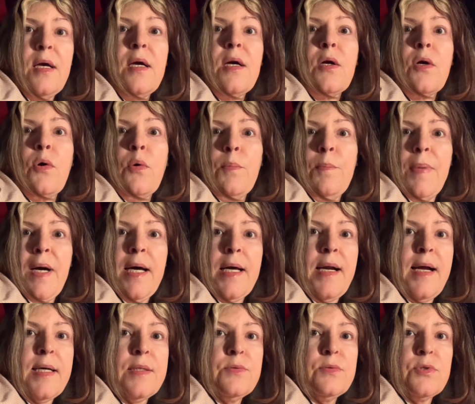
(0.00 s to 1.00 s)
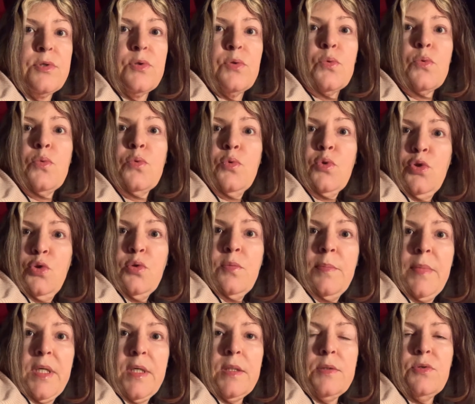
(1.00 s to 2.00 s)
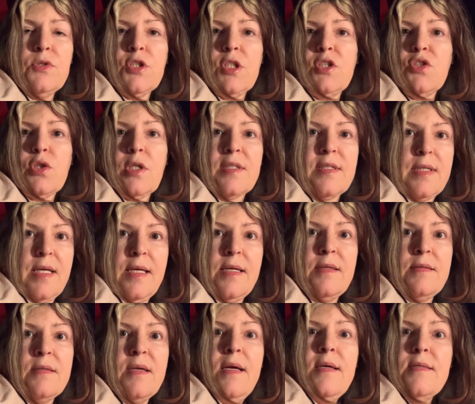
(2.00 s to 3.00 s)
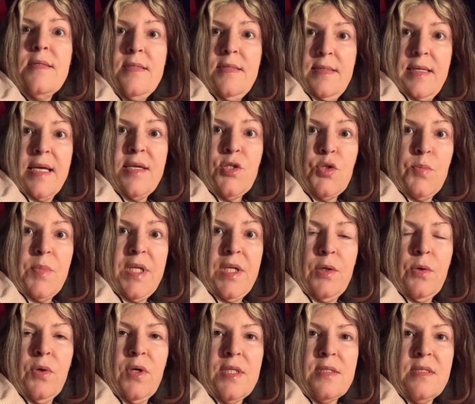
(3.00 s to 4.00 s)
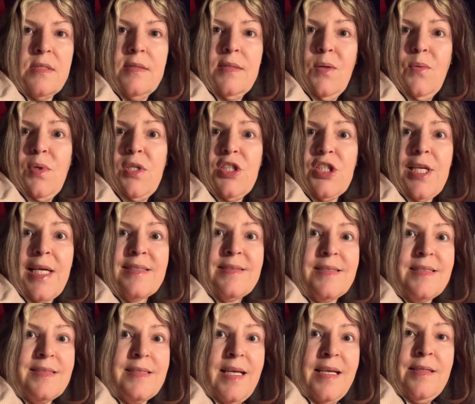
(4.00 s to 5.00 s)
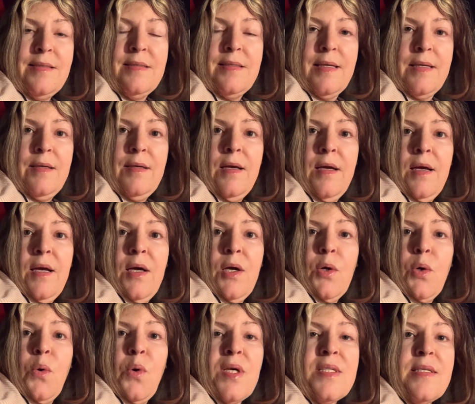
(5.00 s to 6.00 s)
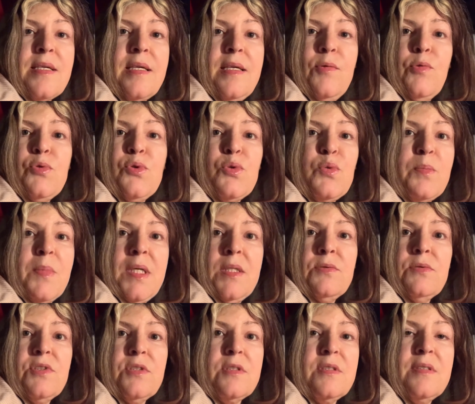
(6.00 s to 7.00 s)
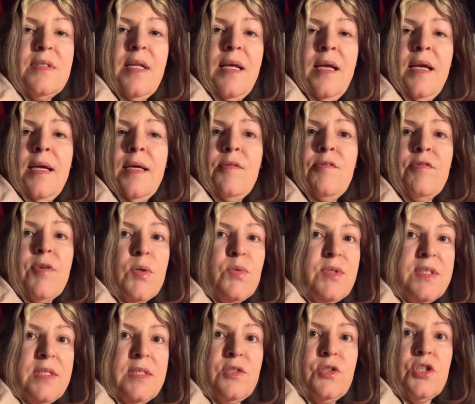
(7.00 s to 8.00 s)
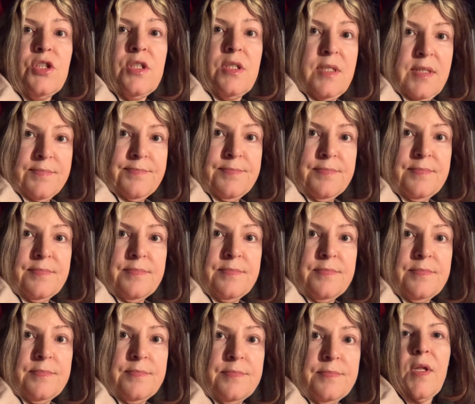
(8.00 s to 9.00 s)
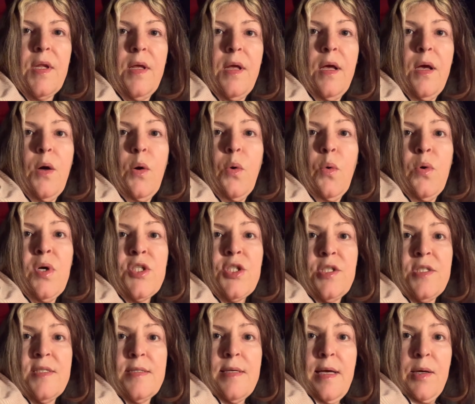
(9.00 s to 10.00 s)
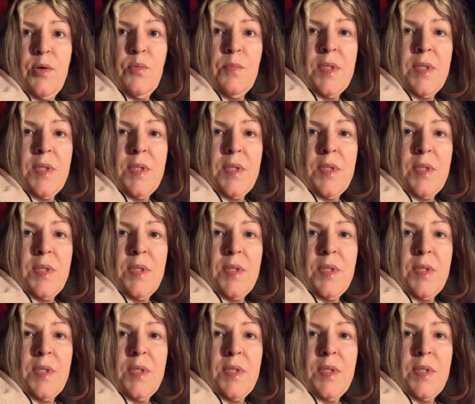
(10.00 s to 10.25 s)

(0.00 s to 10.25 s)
comparados com os humanos que só tem 6 milhões. Então eles já sentem coisa que os humanos nem vão sentir. Hoje saiu uma